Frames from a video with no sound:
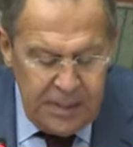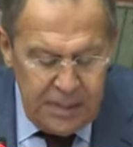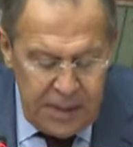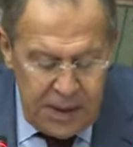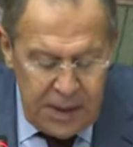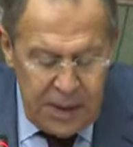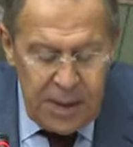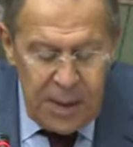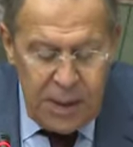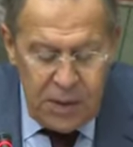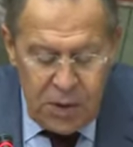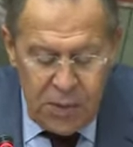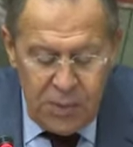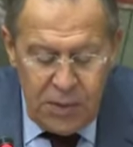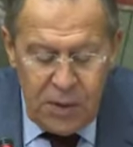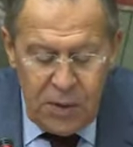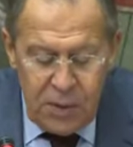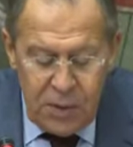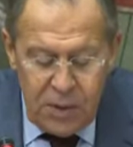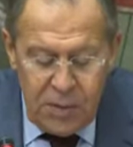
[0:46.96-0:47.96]
передачам,
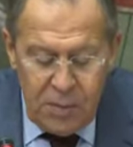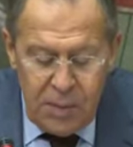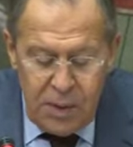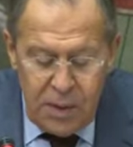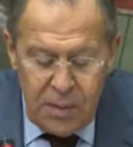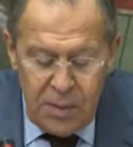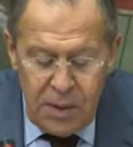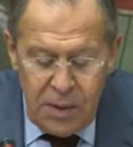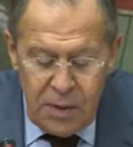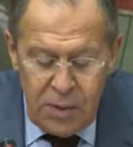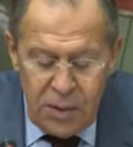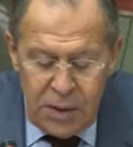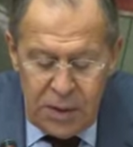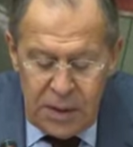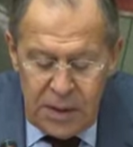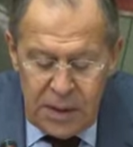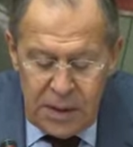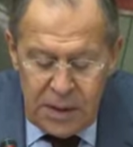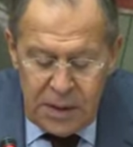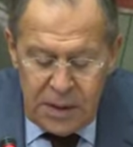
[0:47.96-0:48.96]
которые были
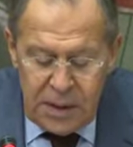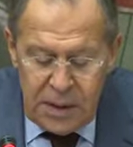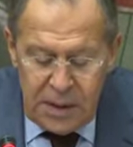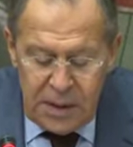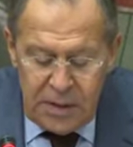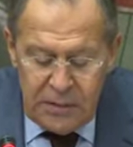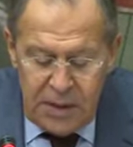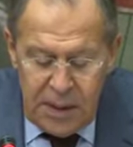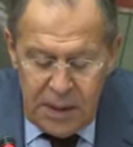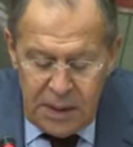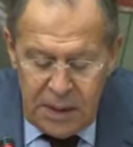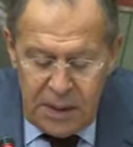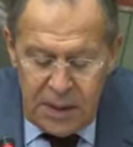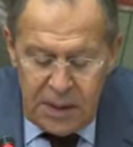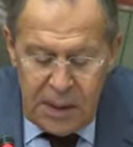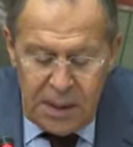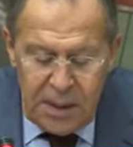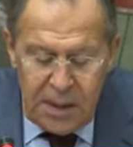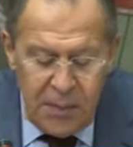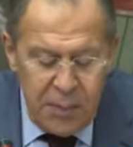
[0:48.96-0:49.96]
получены из, из Франции,
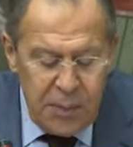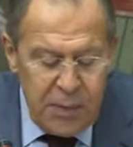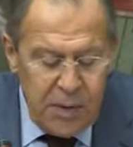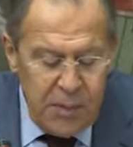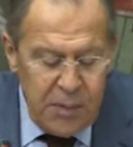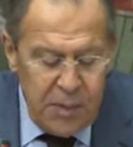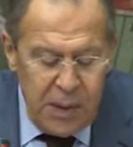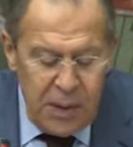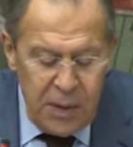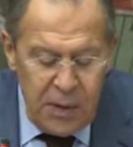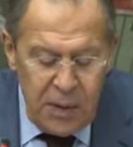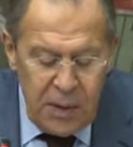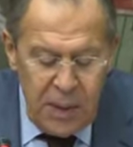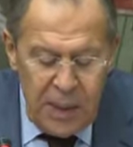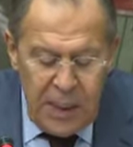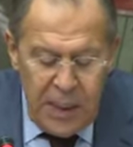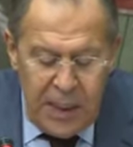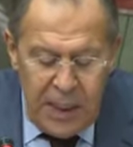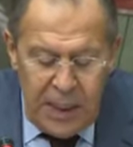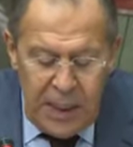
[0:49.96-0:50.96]
как я понимаю.
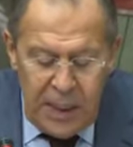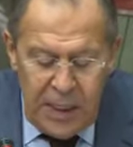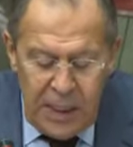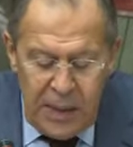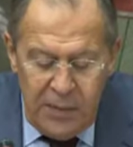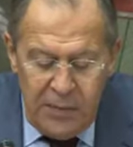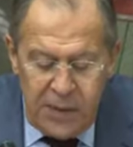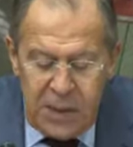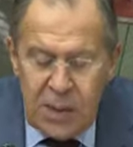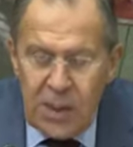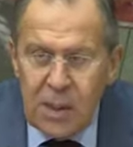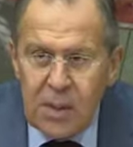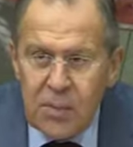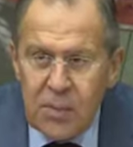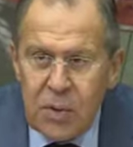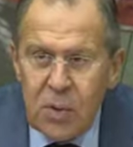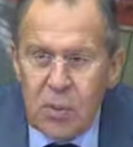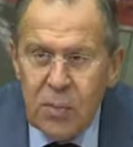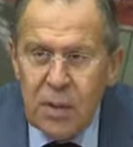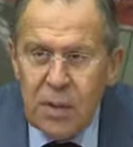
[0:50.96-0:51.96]
И в целом
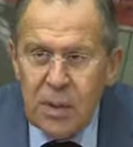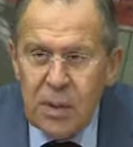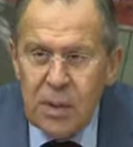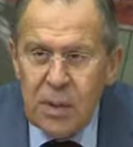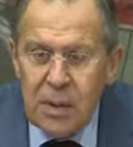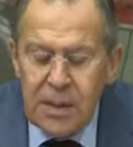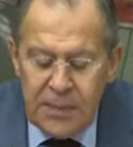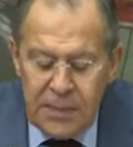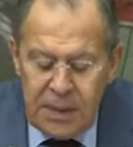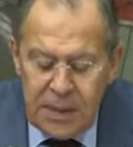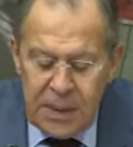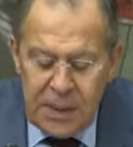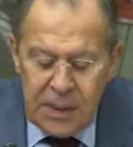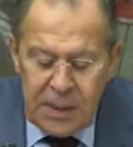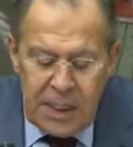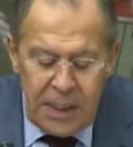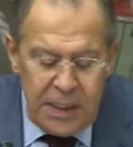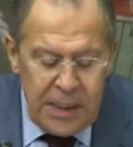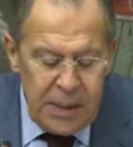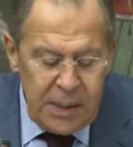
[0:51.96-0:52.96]
собранная здесь
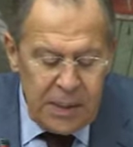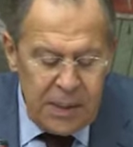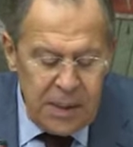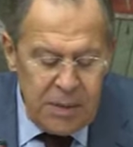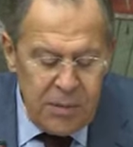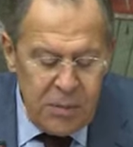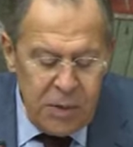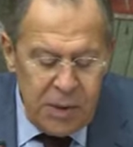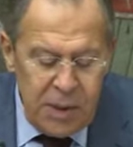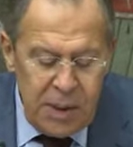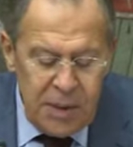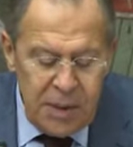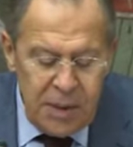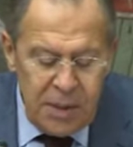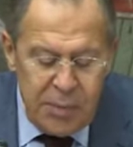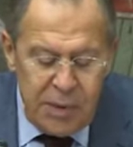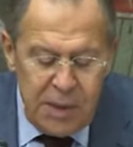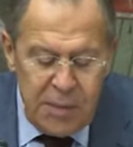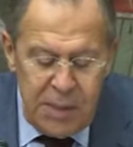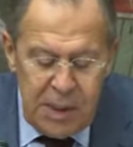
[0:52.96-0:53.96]
коллекция музейных
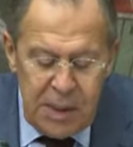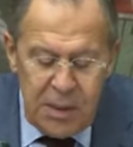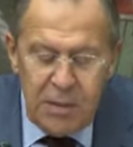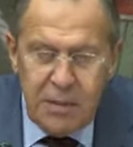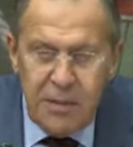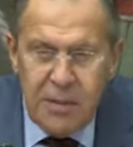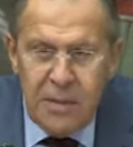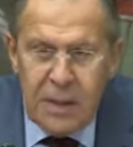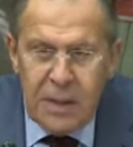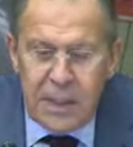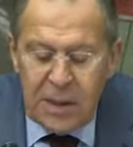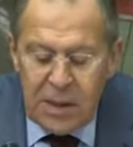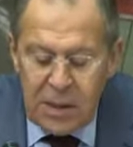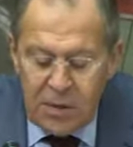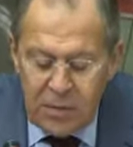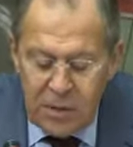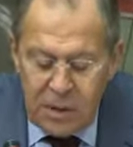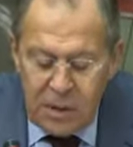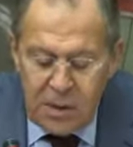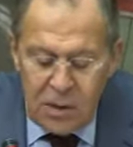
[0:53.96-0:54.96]
предметов,
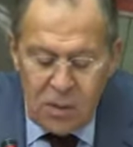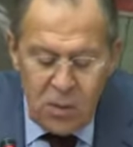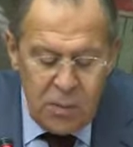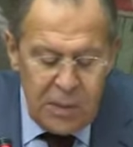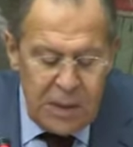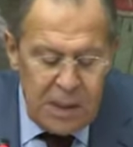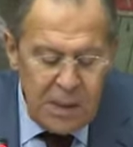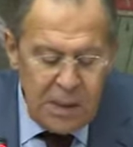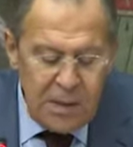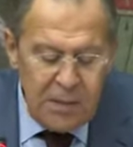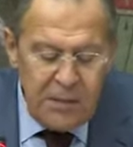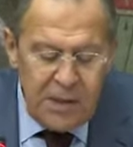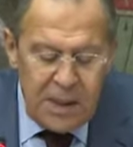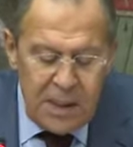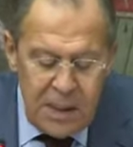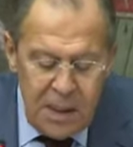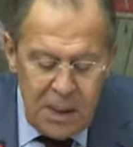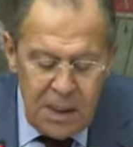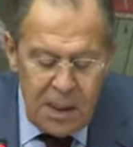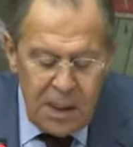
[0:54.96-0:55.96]
архивных документов,
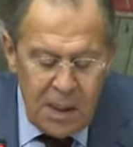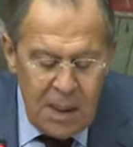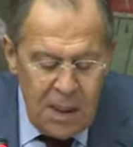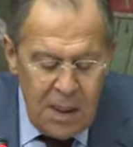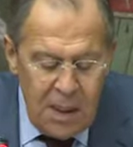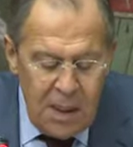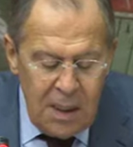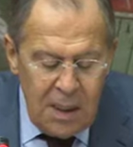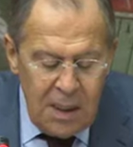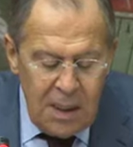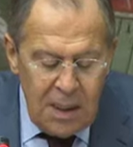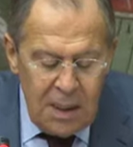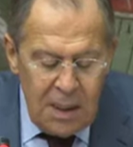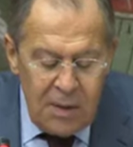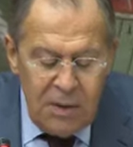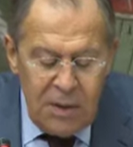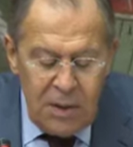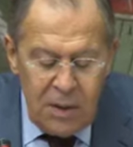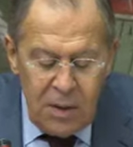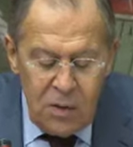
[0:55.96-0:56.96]
книг –
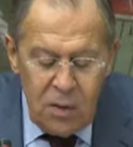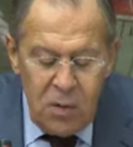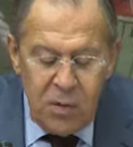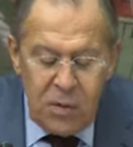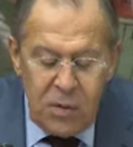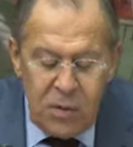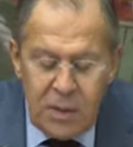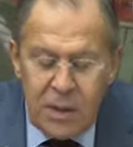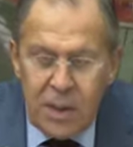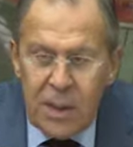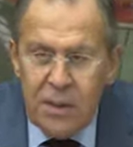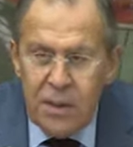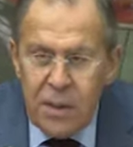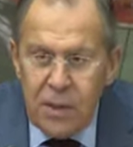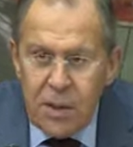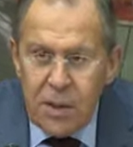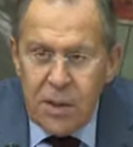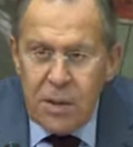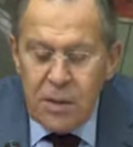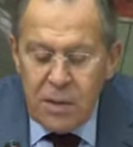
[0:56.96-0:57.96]
говорит о том, что
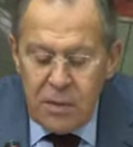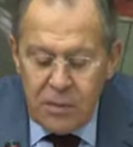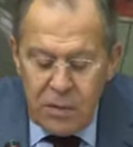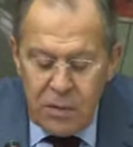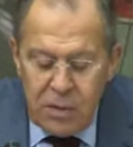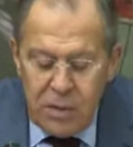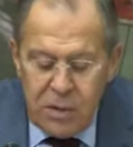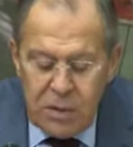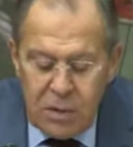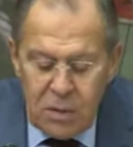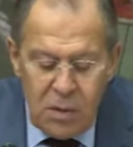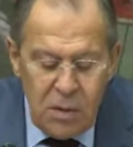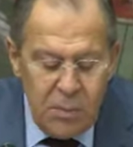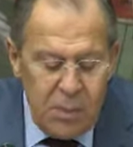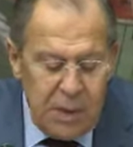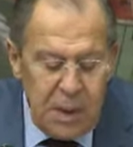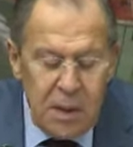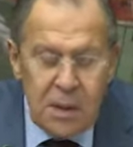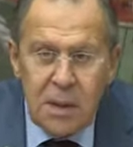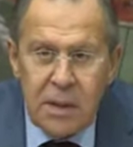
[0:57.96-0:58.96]
соотечественники, волей судя
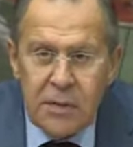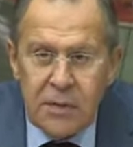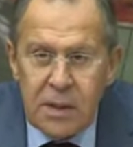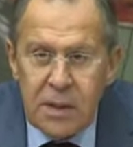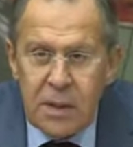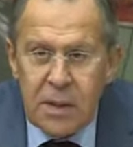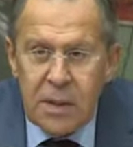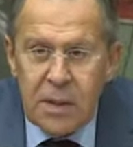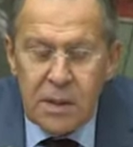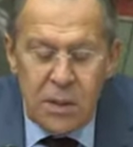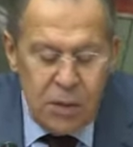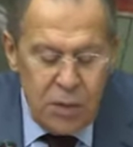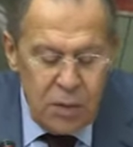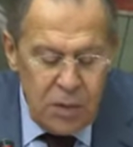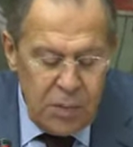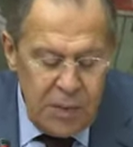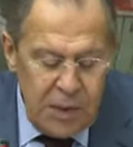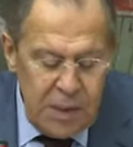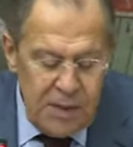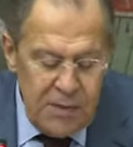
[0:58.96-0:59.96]
показавшиеся на
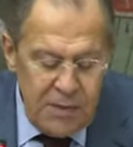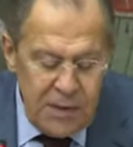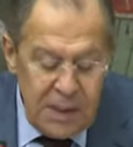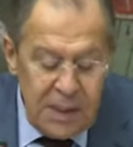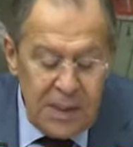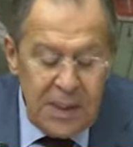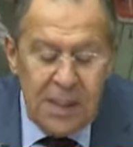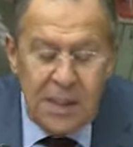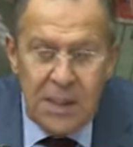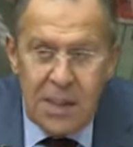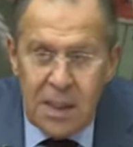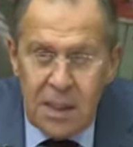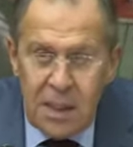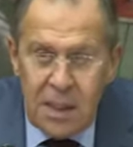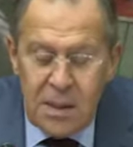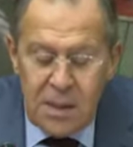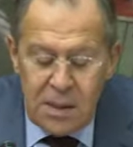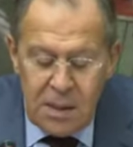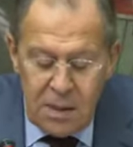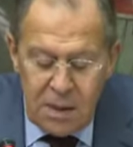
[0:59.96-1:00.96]
чужбине, всегда
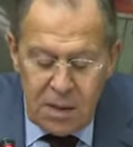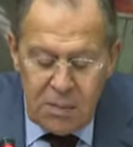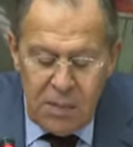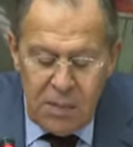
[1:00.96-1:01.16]
старались сделать